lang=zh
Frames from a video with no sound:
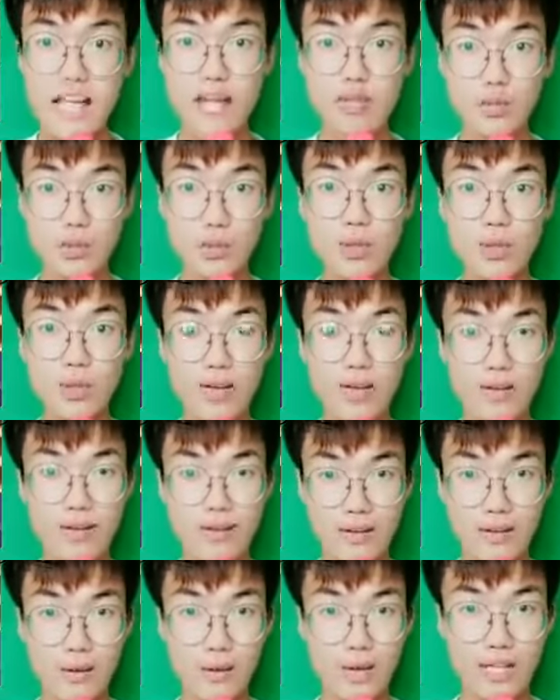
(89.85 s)
鸡蛋”
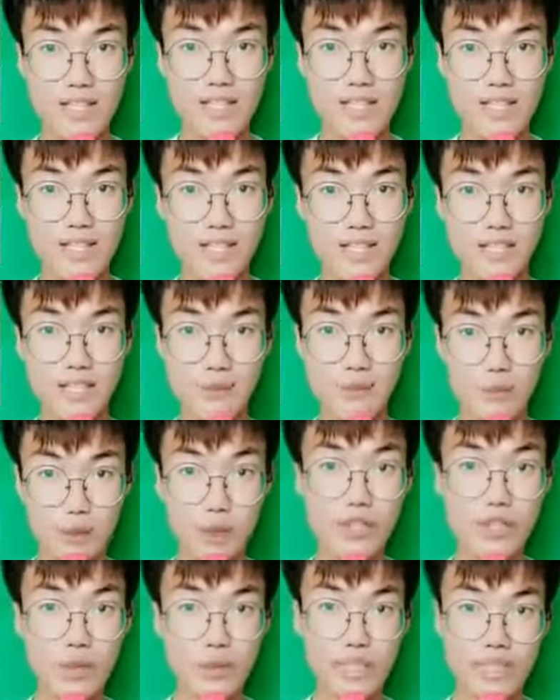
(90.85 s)
组合可谓
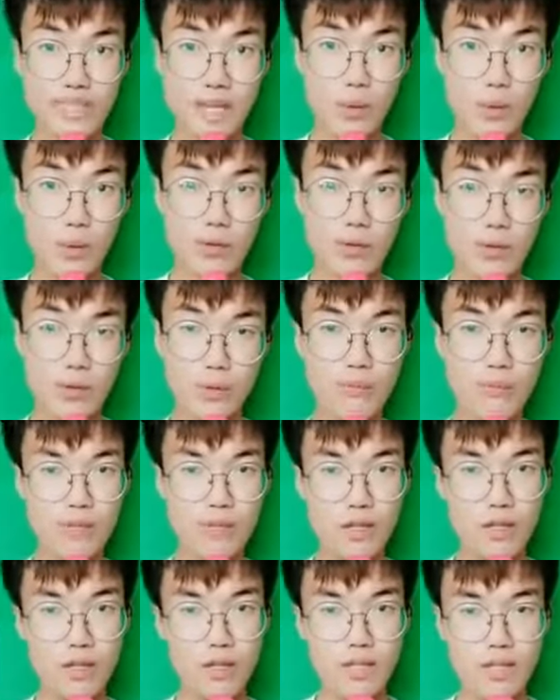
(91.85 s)
是颇受大家
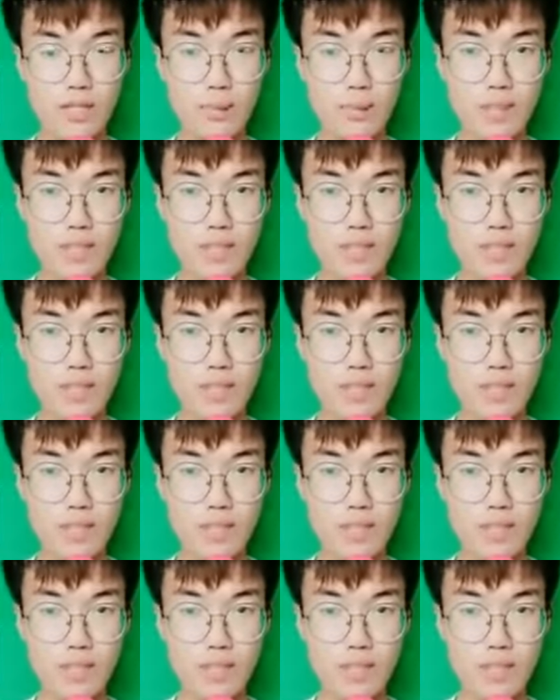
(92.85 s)
关注。